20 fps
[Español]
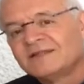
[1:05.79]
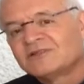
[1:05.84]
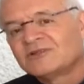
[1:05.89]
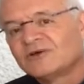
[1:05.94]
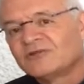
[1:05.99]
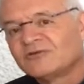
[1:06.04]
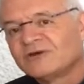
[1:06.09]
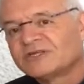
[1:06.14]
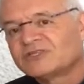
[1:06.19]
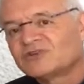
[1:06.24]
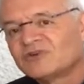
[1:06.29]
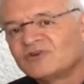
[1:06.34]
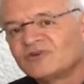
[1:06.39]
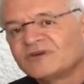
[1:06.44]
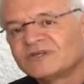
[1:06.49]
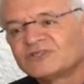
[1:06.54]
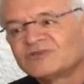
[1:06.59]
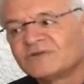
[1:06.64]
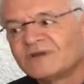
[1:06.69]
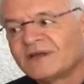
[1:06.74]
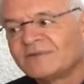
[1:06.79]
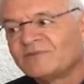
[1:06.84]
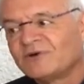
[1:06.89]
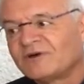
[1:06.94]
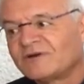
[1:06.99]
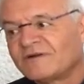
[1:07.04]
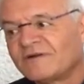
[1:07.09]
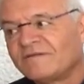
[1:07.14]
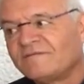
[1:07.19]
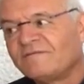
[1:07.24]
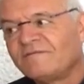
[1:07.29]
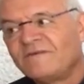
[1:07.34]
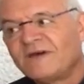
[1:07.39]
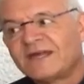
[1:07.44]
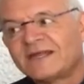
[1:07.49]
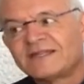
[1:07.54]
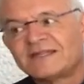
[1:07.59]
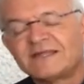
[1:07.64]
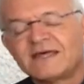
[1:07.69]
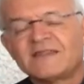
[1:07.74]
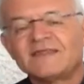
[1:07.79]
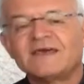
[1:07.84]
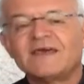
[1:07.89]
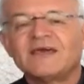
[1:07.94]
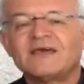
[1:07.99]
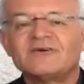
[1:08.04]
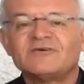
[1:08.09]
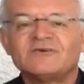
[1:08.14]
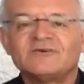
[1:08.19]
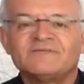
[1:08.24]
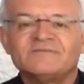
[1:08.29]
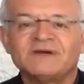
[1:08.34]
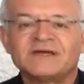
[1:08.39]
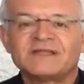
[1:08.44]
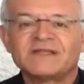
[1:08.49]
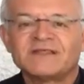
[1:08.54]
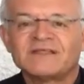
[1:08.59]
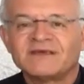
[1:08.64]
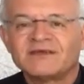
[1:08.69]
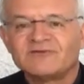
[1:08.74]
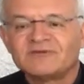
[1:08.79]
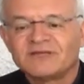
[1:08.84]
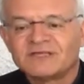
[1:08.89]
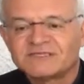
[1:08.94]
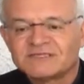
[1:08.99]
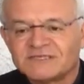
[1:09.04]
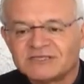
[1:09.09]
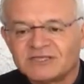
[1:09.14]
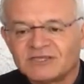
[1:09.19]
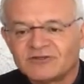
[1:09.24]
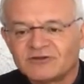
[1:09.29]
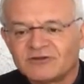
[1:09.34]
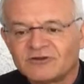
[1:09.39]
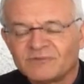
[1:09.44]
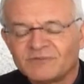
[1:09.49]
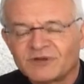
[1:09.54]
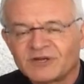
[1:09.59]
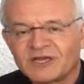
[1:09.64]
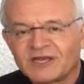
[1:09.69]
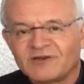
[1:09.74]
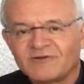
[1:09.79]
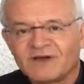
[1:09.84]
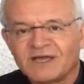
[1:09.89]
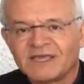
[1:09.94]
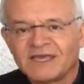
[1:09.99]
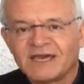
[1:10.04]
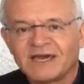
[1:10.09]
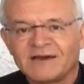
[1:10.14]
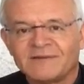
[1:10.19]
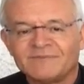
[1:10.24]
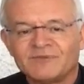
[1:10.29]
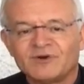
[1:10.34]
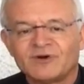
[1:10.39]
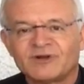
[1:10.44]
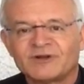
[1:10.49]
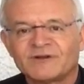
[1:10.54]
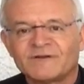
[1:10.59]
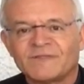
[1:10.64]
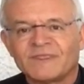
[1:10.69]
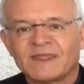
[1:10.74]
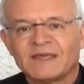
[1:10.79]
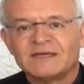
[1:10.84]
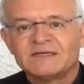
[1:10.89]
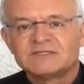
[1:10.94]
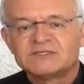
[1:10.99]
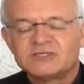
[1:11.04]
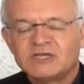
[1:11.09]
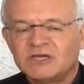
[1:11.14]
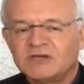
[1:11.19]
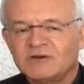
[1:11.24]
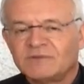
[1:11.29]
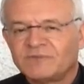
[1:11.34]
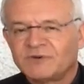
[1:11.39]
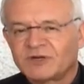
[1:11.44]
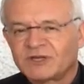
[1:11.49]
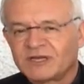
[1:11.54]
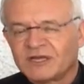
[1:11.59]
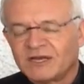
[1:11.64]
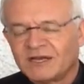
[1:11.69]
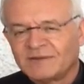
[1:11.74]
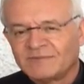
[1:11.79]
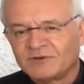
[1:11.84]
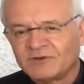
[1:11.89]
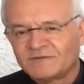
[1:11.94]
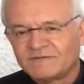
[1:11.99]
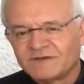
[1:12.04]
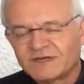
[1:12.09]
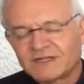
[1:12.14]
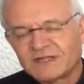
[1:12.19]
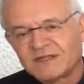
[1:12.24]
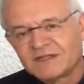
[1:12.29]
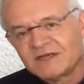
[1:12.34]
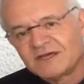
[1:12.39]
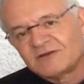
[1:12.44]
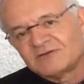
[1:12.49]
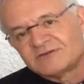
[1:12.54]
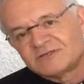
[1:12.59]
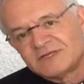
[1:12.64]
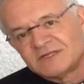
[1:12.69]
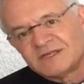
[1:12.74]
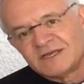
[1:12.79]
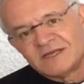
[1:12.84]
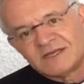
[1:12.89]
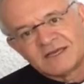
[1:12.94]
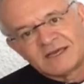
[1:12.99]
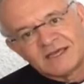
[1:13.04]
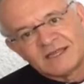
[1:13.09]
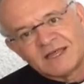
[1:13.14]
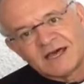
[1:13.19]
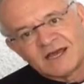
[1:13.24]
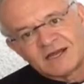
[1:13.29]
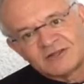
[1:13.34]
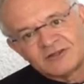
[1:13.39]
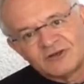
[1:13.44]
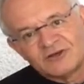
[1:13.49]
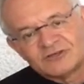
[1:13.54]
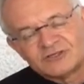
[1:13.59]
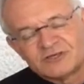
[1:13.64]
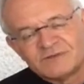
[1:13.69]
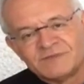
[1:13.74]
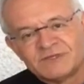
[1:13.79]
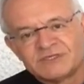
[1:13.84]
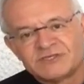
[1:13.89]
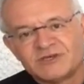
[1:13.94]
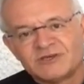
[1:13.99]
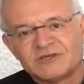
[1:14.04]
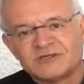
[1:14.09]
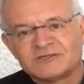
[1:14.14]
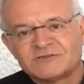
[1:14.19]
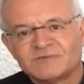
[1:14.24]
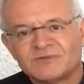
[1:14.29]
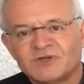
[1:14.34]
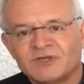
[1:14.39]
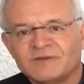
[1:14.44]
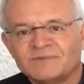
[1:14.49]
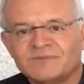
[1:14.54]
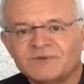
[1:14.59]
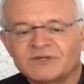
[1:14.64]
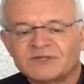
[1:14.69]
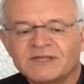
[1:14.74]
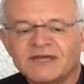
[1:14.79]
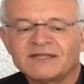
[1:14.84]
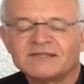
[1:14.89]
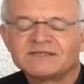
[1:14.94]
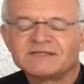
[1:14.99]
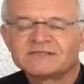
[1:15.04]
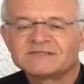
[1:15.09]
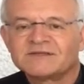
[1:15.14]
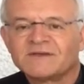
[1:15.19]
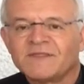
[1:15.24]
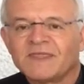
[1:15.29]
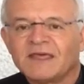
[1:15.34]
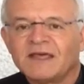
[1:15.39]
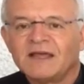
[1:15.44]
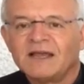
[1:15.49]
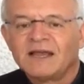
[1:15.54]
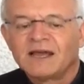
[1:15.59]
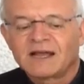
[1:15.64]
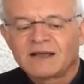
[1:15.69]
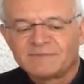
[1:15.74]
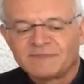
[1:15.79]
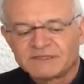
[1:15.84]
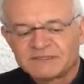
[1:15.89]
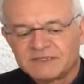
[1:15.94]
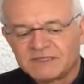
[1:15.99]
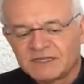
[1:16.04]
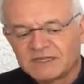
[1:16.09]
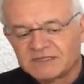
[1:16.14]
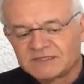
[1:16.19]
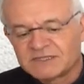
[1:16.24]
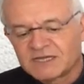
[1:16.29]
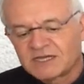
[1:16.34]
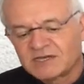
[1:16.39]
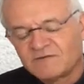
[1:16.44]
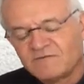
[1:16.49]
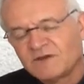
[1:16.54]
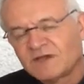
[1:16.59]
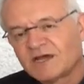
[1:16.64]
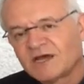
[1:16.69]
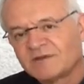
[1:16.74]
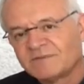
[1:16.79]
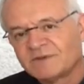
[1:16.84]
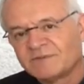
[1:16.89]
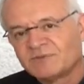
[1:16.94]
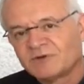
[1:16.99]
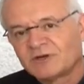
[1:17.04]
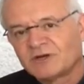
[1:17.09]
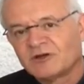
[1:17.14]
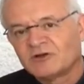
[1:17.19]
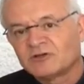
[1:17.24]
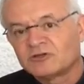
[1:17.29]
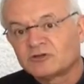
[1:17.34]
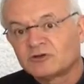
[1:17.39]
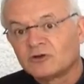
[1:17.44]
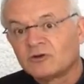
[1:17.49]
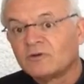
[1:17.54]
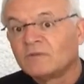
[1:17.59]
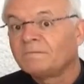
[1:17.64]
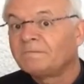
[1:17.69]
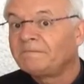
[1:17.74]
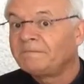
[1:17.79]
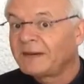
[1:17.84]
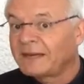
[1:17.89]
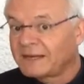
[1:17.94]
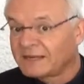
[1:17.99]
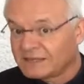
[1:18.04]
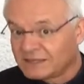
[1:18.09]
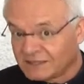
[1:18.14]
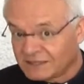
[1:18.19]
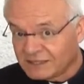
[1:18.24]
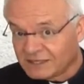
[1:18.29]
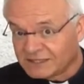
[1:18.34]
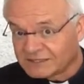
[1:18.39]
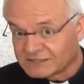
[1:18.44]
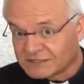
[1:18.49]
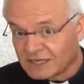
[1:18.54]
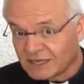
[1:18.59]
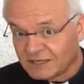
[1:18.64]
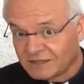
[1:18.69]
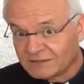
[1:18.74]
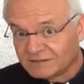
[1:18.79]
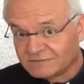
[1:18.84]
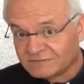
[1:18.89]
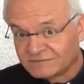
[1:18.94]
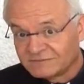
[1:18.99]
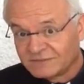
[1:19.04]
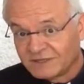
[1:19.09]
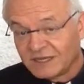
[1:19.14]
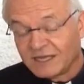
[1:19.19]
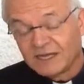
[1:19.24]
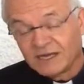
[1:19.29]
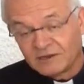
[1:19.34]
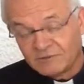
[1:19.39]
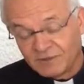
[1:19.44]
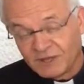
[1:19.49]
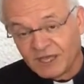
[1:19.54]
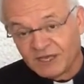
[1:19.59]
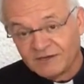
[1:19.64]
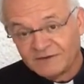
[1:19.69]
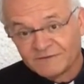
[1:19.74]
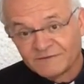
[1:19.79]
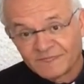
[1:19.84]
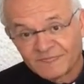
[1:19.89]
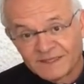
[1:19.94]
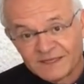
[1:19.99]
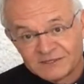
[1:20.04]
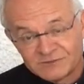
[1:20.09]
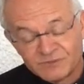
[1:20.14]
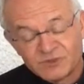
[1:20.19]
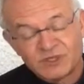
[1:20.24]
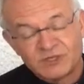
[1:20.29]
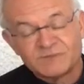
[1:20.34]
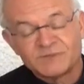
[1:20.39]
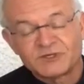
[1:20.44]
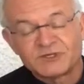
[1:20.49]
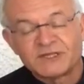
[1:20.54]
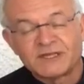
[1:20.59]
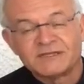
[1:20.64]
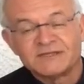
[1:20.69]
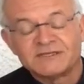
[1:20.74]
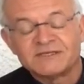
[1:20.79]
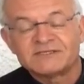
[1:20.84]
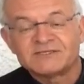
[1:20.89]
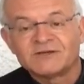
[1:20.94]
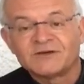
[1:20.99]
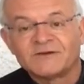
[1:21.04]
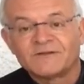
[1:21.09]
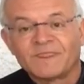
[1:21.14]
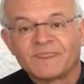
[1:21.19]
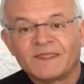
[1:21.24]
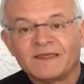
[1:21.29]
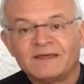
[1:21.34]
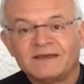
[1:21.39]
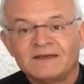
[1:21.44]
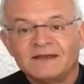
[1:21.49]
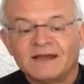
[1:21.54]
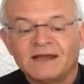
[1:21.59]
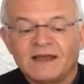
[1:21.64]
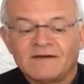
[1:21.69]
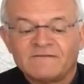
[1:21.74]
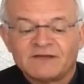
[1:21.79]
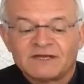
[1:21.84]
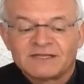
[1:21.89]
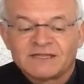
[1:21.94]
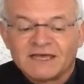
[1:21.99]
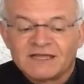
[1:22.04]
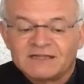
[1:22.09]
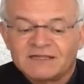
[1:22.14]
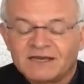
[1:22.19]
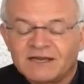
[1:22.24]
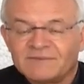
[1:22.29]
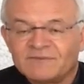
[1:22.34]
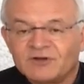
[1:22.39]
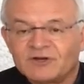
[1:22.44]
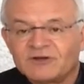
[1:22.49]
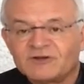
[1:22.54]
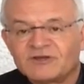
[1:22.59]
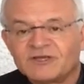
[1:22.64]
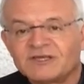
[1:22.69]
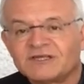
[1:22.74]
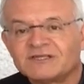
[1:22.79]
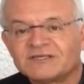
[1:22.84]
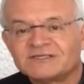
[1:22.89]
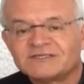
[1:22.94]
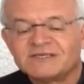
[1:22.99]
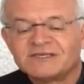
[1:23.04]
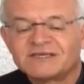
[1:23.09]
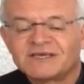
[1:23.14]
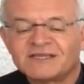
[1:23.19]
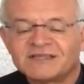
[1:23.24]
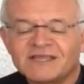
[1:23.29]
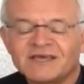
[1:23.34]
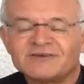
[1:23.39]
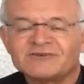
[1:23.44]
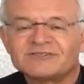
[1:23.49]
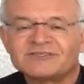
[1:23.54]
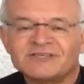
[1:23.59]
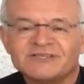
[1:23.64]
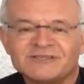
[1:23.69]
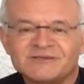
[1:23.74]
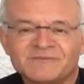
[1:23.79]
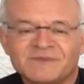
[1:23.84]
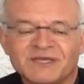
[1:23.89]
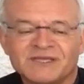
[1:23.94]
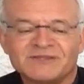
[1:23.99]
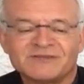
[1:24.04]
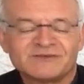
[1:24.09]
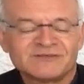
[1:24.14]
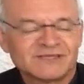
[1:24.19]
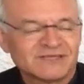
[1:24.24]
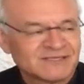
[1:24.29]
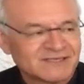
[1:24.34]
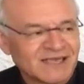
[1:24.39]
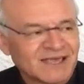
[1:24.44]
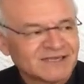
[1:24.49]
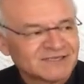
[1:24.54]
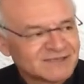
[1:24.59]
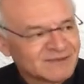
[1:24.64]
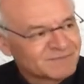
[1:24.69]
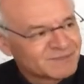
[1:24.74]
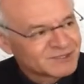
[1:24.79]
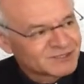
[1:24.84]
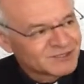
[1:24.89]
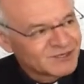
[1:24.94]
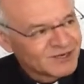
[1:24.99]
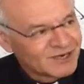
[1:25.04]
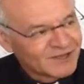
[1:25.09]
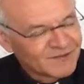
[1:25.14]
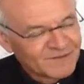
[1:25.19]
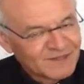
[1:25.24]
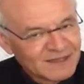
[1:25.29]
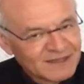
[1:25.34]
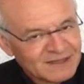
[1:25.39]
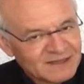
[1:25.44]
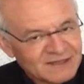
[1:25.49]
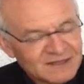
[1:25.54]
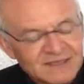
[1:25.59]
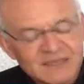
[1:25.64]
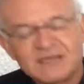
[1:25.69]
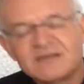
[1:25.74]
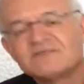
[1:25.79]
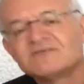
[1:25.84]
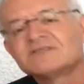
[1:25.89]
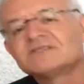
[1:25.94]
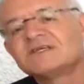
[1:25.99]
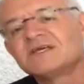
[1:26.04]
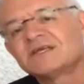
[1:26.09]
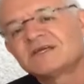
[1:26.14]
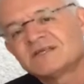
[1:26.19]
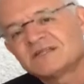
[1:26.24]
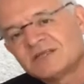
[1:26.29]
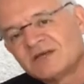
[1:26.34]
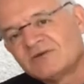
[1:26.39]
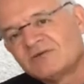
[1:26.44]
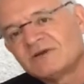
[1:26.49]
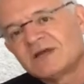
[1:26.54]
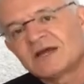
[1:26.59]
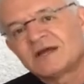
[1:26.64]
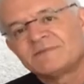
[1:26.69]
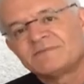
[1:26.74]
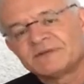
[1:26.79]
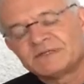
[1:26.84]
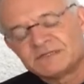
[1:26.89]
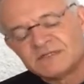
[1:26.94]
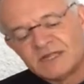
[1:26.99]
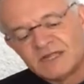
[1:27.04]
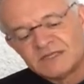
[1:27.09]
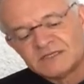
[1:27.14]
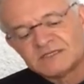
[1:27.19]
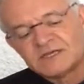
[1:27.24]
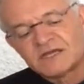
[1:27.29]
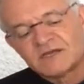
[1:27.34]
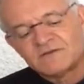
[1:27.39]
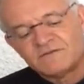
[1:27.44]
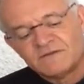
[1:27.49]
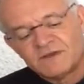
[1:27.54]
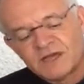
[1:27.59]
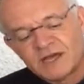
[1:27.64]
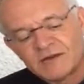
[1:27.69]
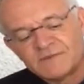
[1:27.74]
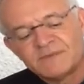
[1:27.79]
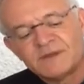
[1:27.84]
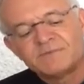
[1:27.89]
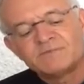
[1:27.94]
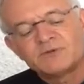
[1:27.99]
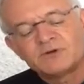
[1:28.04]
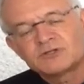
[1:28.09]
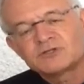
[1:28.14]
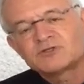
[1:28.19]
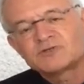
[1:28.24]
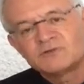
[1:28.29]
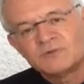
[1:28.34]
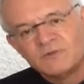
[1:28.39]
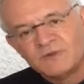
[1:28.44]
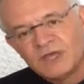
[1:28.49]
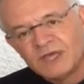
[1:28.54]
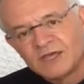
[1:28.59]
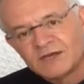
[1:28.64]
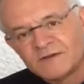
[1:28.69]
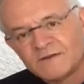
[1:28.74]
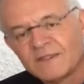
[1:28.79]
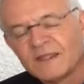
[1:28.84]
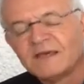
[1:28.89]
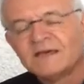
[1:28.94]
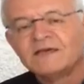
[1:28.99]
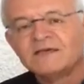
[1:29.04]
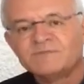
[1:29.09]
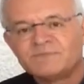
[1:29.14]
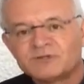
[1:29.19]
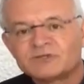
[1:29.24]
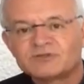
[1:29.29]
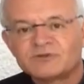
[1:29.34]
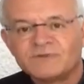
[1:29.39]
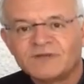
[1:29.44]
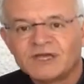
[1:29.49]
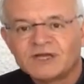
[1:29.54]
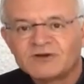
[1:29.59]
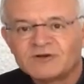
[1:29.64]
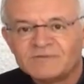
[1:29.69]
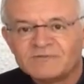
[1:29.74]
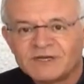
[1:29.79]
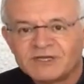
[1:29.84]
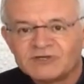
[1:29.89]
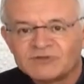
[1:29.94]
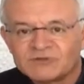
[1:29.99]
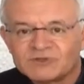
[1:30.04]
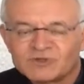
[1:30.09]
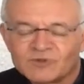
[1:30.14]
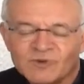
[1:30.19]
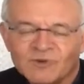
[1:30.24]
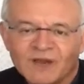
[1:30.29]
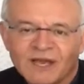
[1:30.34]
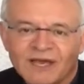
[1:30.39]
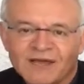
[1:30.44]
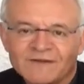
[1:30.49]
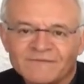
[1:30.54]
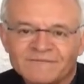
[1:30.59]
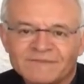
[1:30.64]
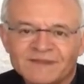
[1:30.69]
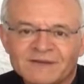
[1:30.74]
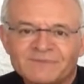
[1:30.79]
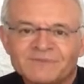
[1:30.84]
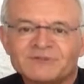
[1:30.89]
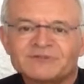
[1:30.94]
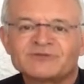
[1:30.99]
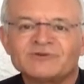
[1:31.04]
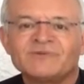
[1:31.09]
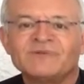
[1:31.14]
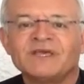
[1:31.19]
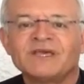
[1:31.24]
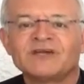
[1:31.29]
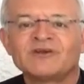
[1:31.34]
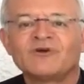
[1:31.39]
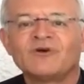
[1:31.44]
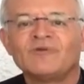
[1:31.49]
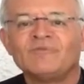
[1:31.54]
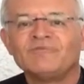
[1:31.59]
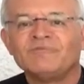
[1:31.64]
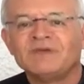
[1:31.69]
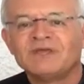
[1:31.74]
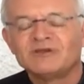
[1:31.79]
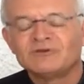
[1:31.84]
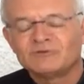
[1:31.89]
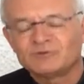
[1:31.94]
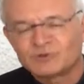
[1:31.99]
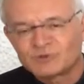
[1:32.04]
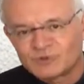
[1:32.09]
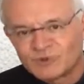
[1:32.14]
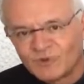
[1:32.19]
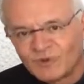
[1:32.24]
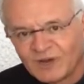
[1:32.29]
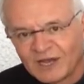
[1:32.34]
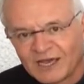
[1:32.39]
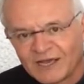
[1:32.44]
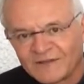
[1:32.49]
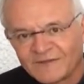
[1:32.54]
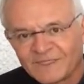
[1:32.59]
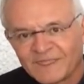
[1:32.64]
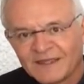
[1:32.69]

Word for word: Todo eso no es un amor verdadero, verdadero en el sentido no porque no haya amor, sino porque el amor verdadero se tiene que dar dos dimensiones muy importantes. La capacidad de sacrificarme por el otro para que crezca en el bien es muy importante eso. La verdad del amor no quiere decir que tengo sentimientos hacia esa persona. Quiere decir que tengo una capacidad de sacrificarme por su bien. Y por su bien con mayúscula, no por su bien con minúscula.